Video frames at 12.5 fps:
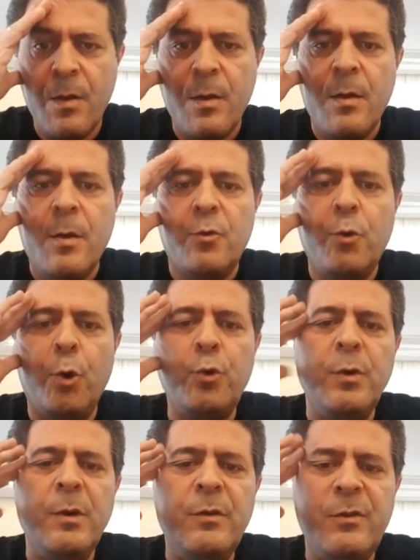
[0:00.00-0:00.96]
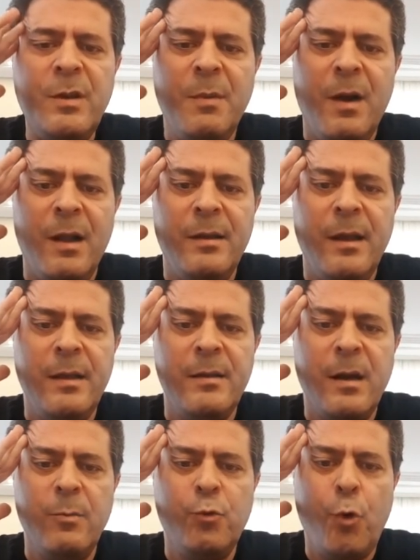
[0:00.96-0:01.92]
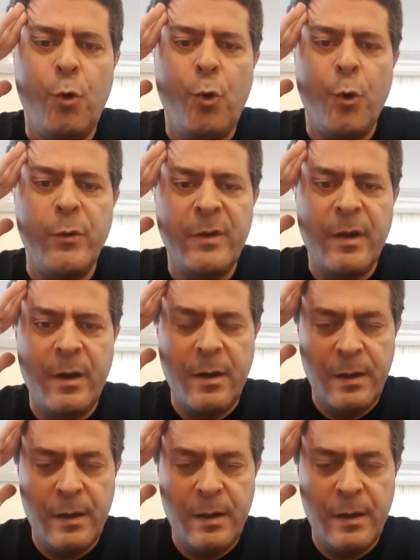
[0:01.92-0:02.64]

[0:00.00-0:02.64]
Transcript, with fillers: Çok su içtiğim halde idrarım çok koyu sarı.